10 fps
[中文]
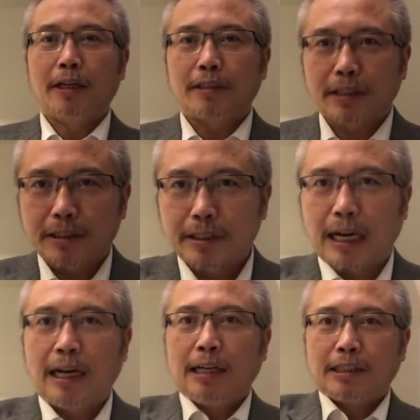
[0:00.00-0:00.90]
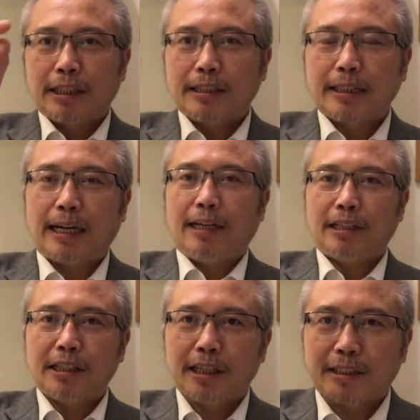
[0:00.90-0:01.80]
这个是啊，现在
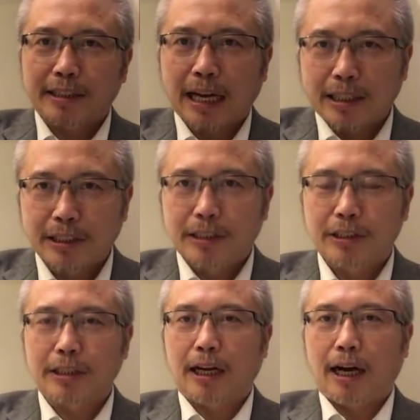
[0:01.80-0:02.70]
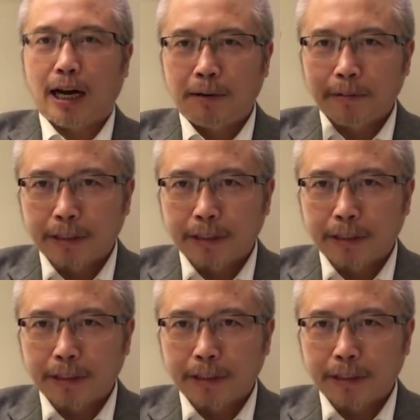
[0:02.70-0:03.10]
一个大城市的啊，